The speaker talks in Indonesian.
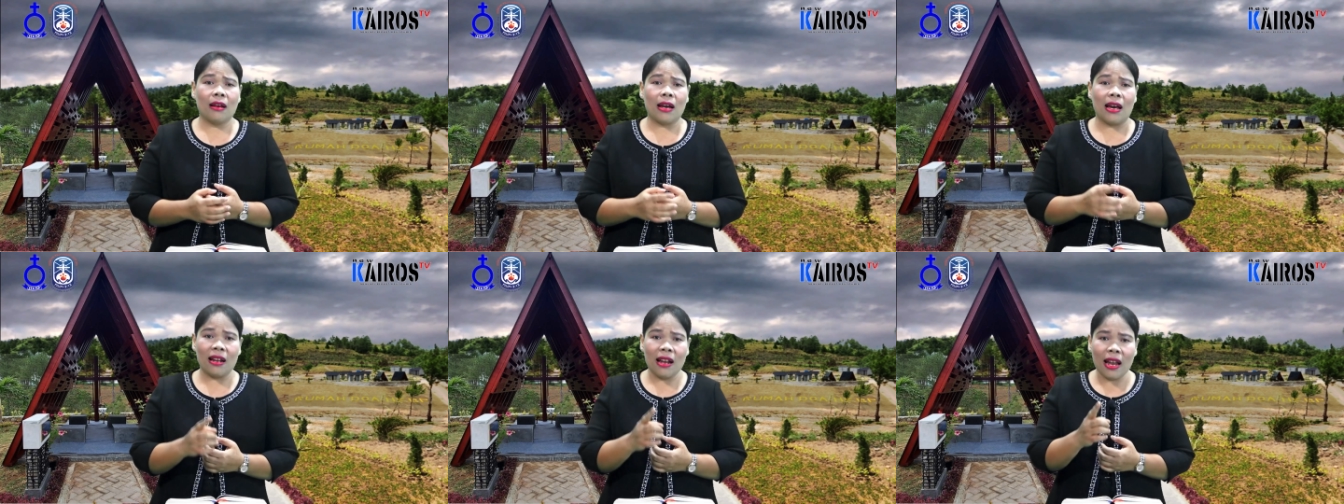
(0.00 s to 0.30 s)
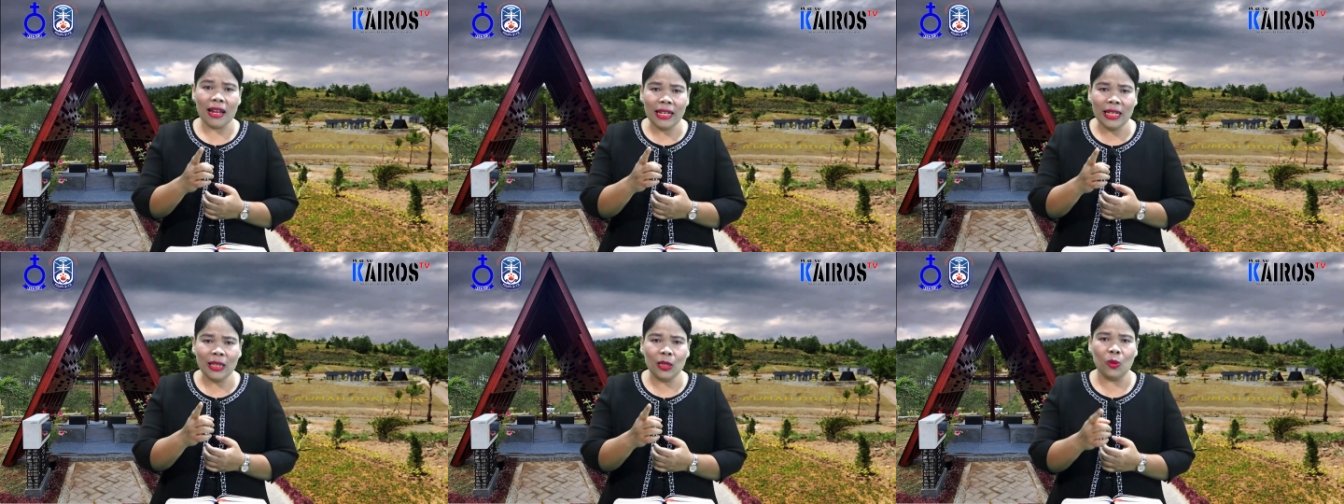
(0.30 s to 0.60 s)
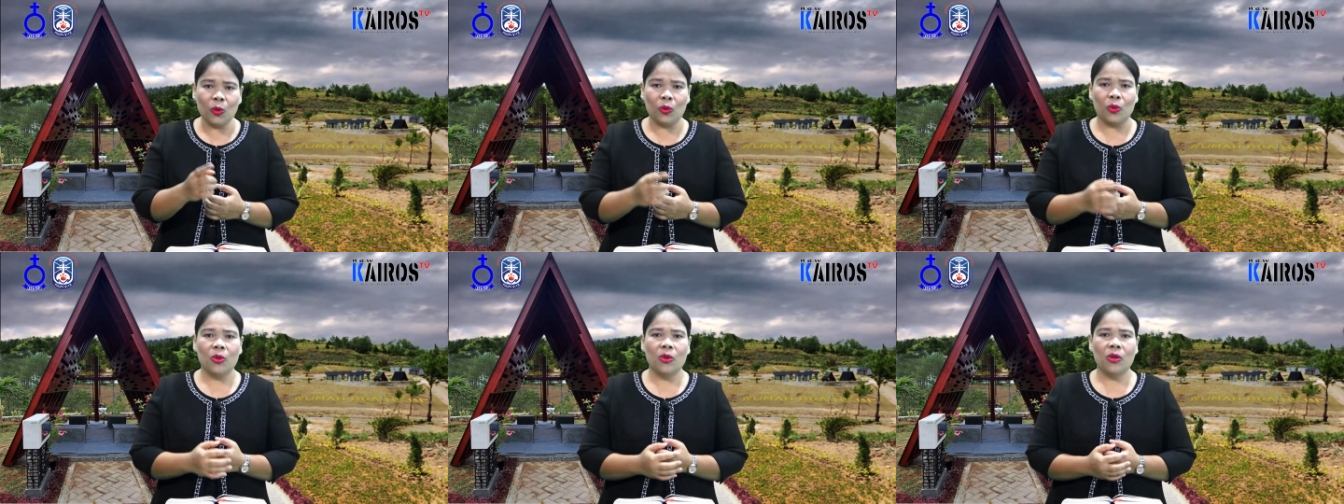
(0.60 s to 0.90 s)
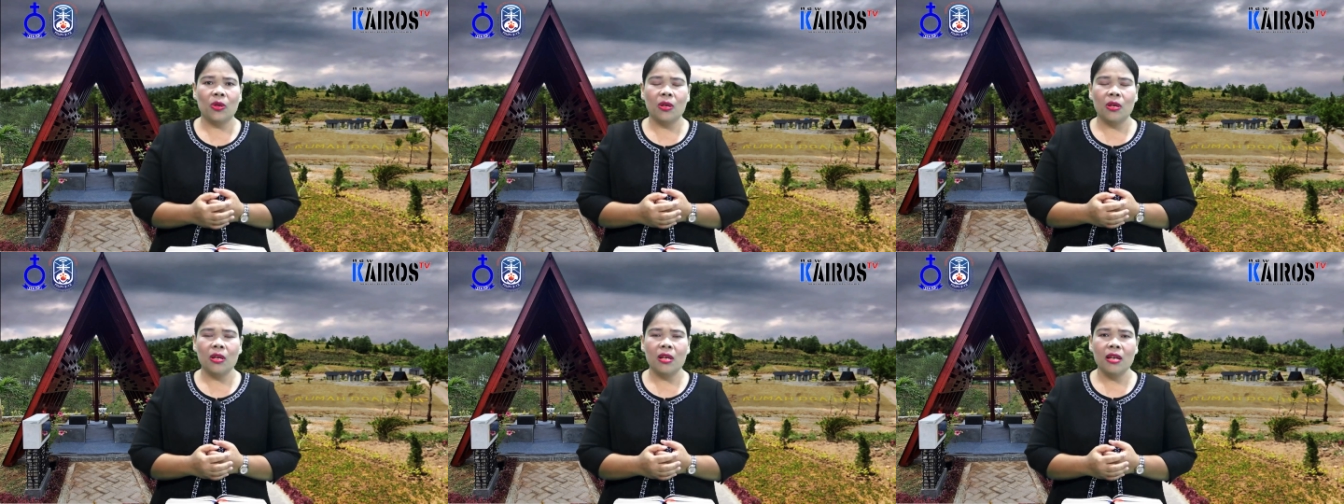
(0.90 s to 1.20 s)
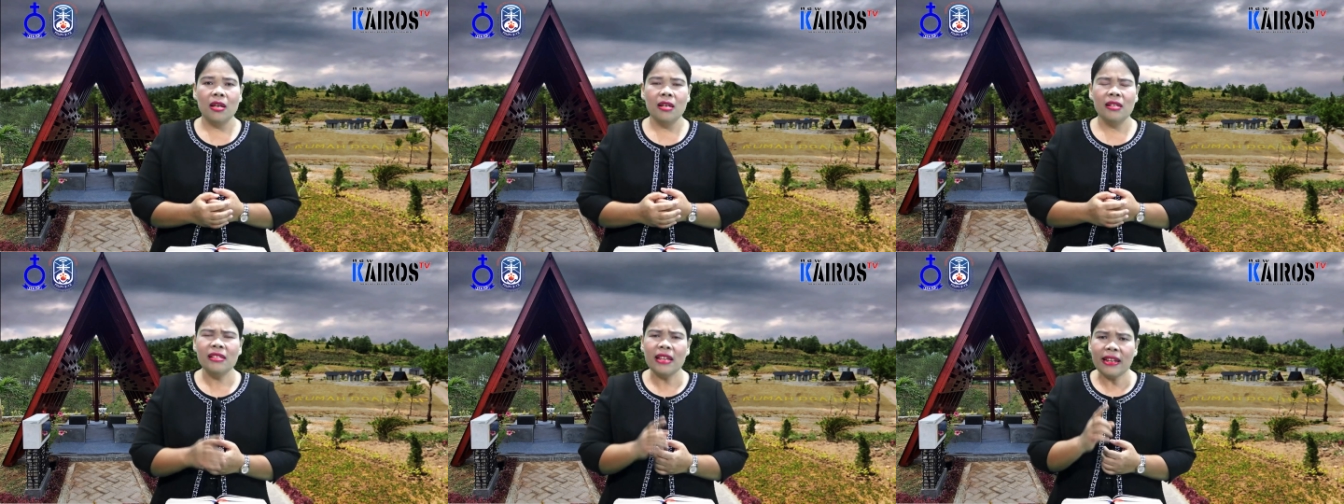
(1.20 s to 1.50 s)
Karena itu,
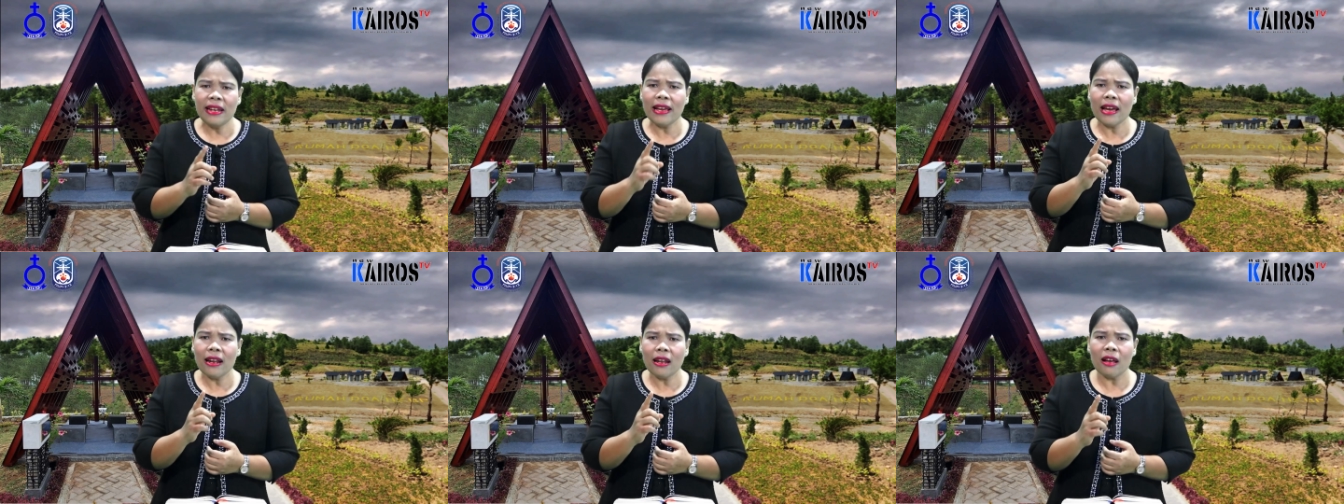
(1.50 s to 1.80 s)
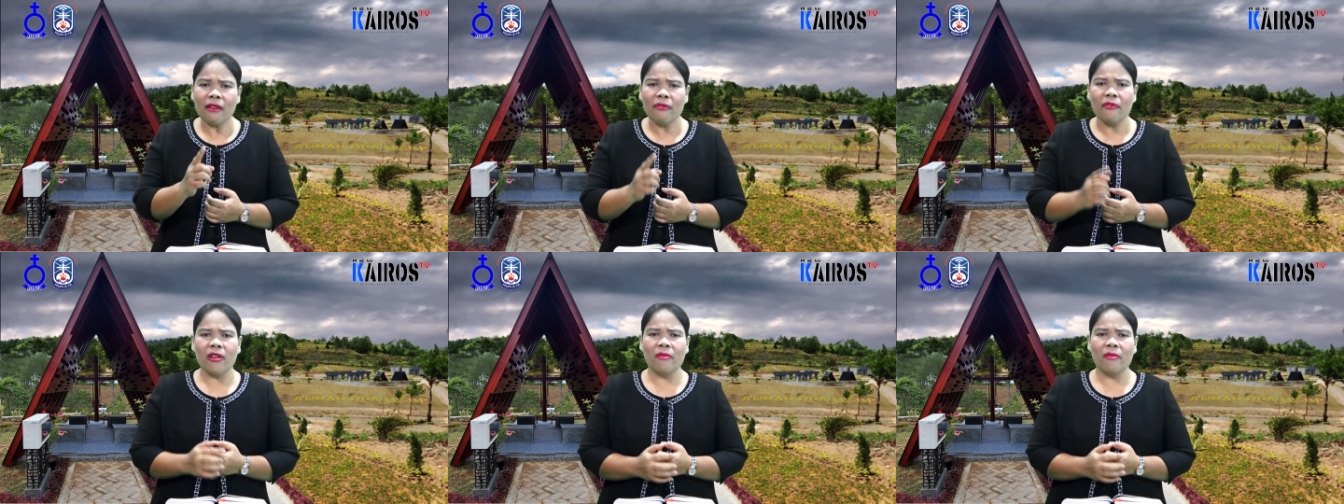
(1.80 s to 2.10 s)
Jadikanlah